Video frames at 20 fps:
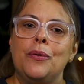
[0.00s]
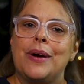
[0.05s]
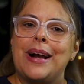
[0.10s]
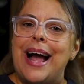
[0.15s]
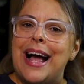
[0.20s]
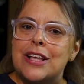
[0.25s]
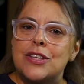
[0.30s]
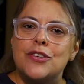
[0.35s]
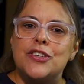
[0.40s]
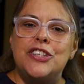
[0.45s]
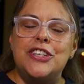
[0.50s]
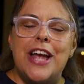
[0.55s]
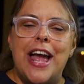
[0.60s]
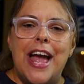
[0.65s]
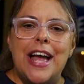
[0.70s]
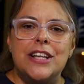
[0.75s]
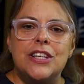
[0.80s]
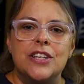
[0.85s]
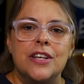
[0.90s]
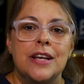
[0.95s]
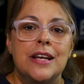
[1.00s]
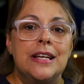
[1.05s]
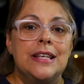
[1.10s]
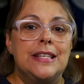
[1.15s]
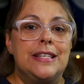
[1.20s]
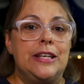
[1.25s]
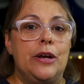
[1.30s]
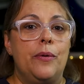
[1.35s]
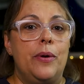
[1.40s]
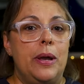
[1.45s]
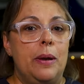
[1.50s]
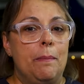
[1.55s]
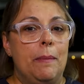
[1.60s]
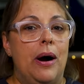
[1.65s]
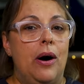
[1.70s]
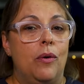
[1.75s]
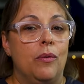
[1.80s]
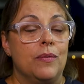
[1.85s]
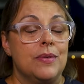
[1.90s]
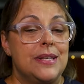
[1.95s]
No caso de Ed, seu
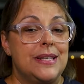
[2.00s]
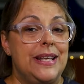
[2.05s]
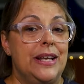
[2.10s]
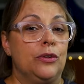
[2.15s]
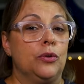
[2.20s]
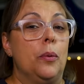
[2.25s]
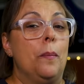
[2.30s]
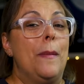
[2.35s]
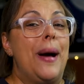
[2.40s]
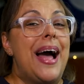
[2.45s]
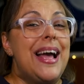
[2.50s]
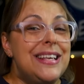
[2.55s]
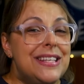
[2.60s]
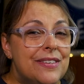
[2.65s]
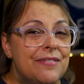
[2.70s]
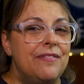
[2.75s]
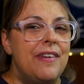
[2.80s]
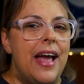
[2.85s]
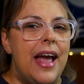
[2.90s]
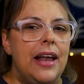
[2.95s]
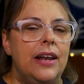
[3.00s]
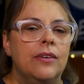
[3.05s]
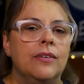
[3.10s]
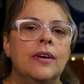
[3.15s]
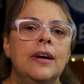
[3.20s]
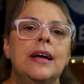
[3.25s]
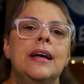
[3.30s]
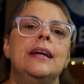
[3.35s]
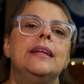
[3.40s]
irmão, sendo mais velho,